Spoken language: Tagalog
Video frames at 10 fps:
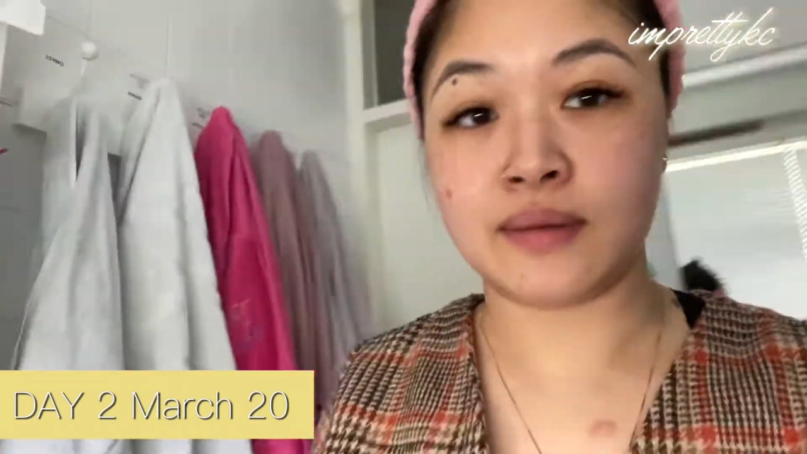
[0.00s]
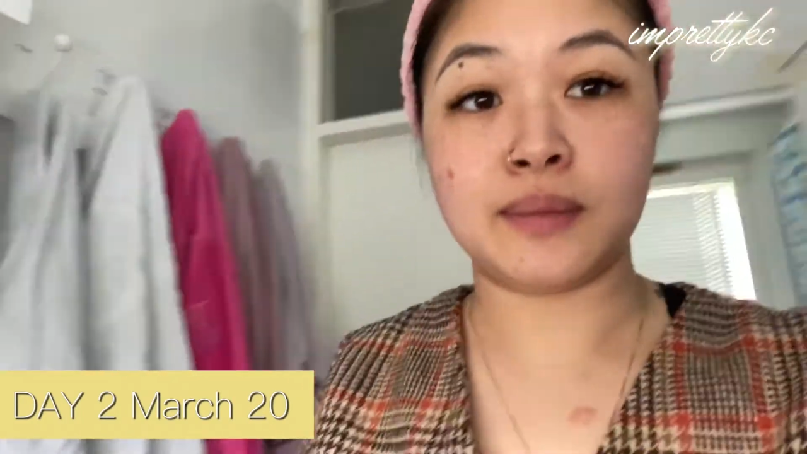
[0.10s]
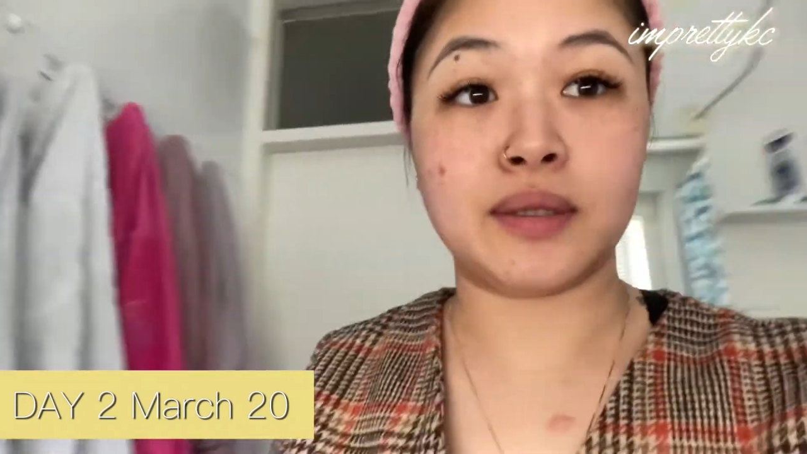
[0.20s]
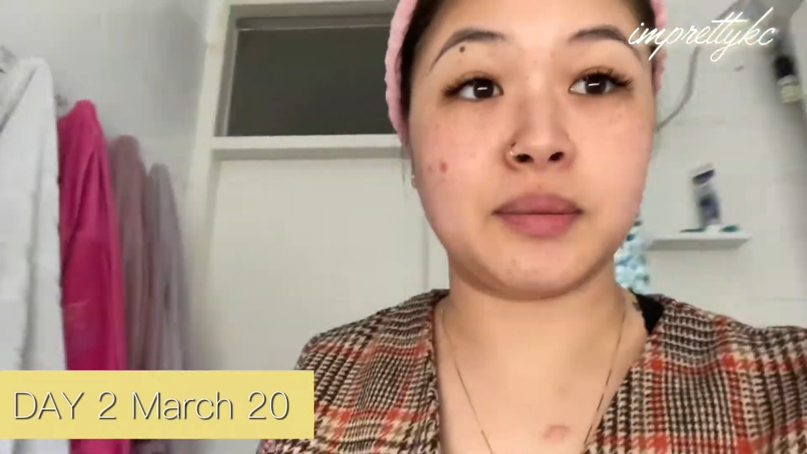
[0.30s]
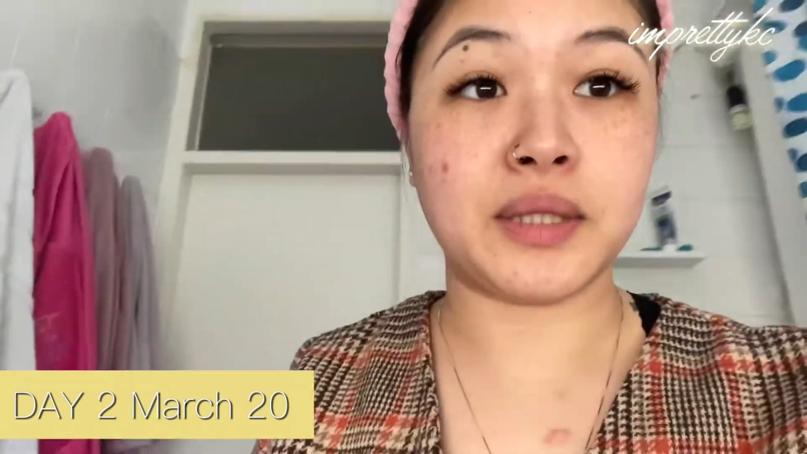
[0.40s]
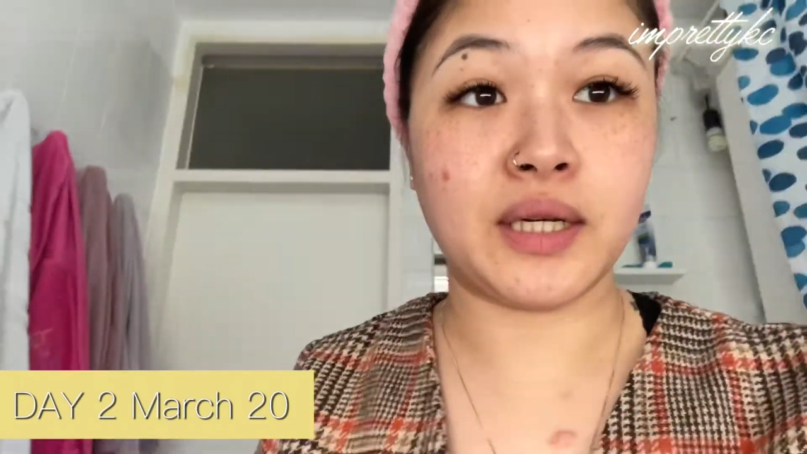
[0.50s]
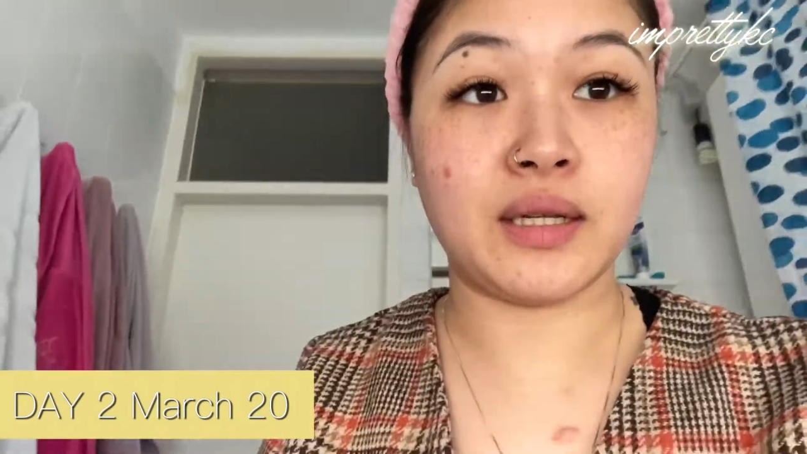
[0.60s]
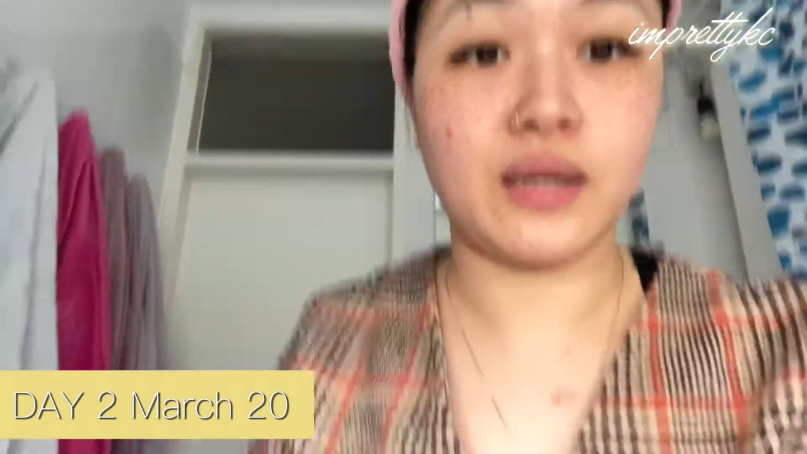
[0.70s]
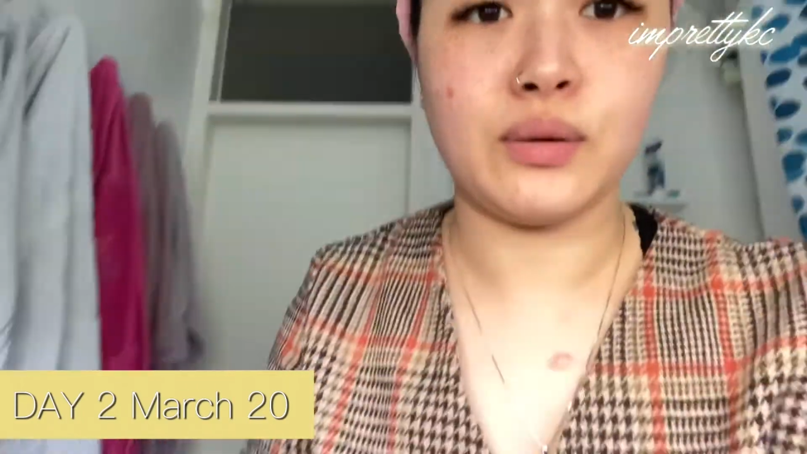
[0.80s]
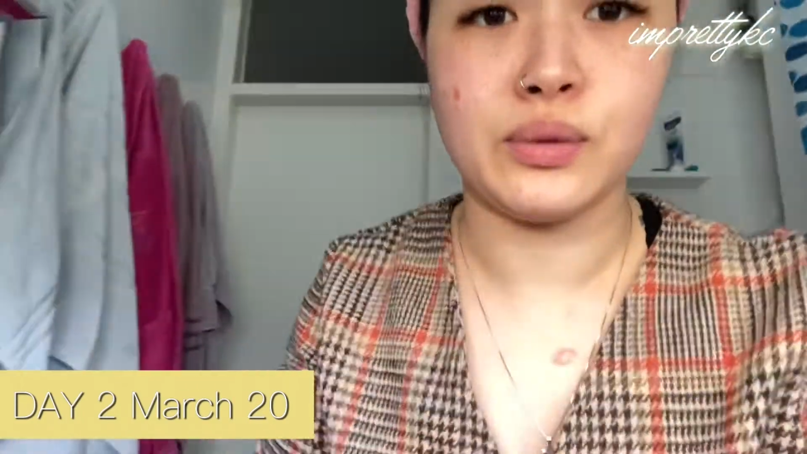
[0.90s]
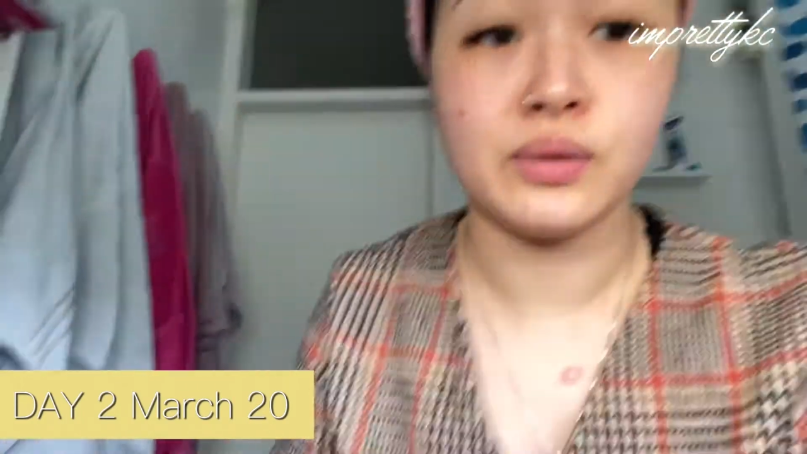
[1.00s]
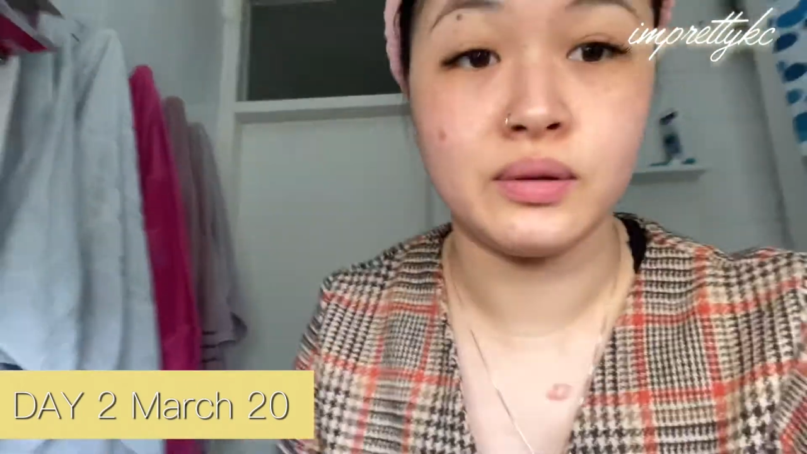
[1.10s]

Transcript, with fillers: Para makita yung